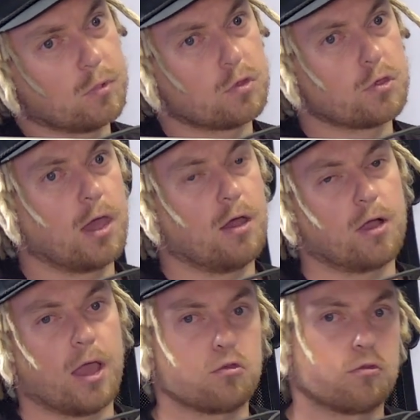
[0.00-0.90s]
że ok,
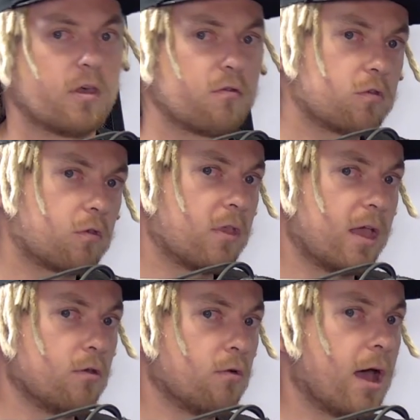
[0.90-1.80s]
rzucę wszystko na
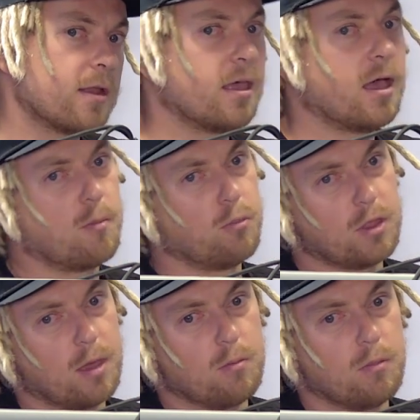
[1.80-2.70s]
jedną kartę, a
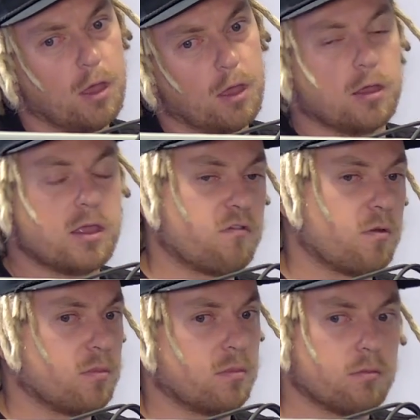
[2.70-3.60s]
potem, nie
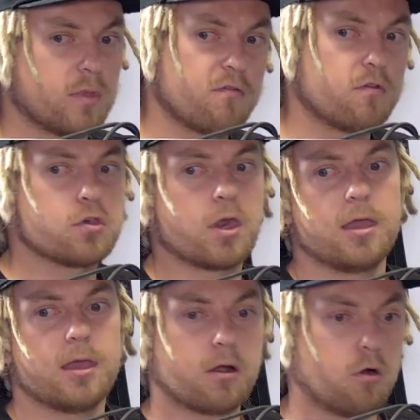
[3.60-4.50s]
wiem, najwyżej
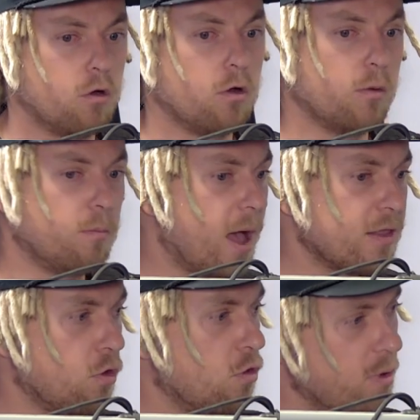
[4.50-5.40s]
jako
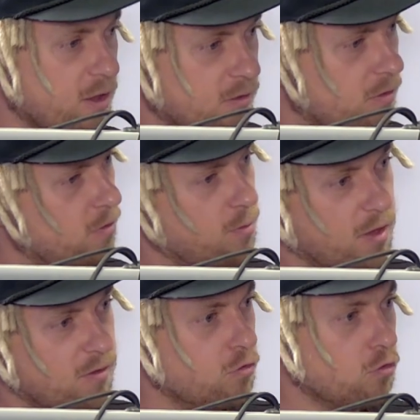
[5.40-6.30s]
matą bez, bez
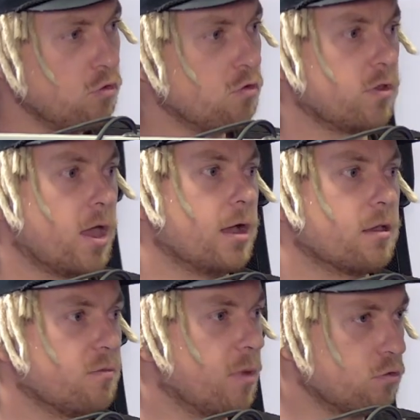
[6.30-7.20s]
studiów, tak,
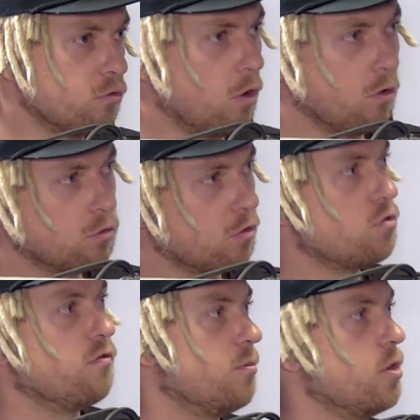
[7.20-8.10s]
z maturą coś
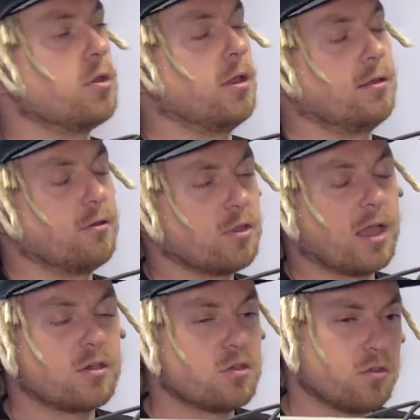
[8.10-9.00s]
wymyślę. To tak,
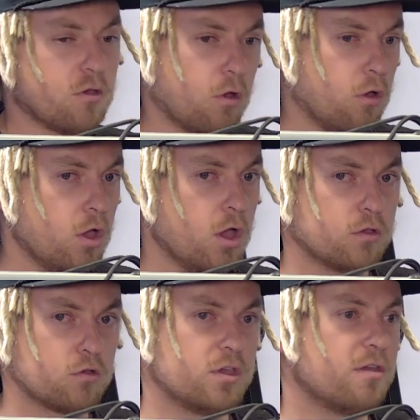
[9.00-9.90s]
to, to
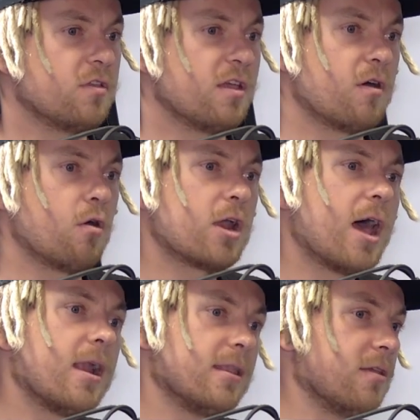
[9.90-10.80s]
się nie wydawało
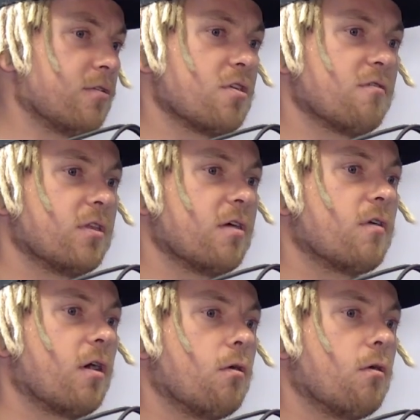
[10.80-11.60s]
realne. To Kiedy się wydawało... zacząłeś